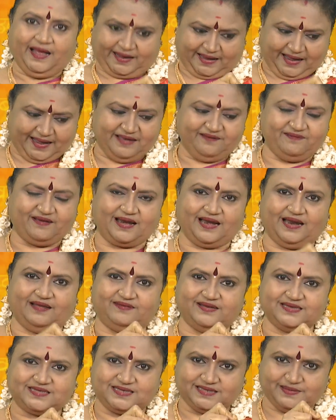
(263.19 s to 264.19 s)
கை விரலை
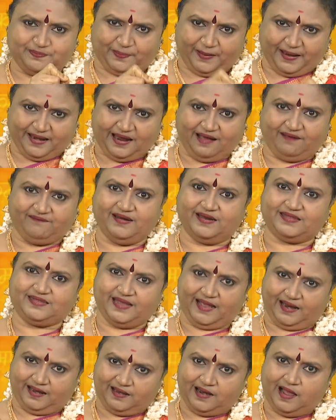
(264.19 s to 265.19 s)
வச்சு பேனாவை
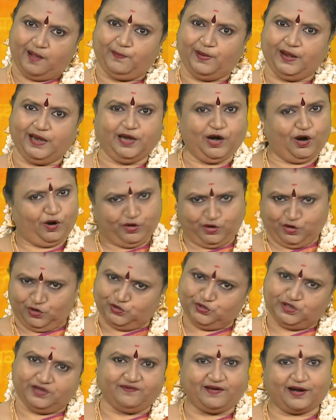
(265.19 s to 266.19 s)
எடுத்து எல்லாம் பண்ணினாலும்
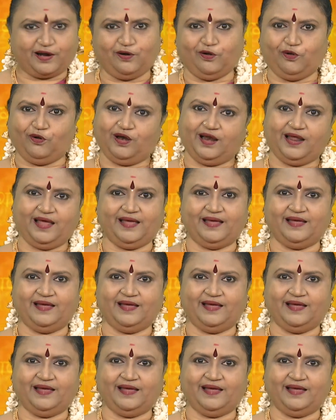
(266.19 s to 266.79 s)
எழுத வரணும்ல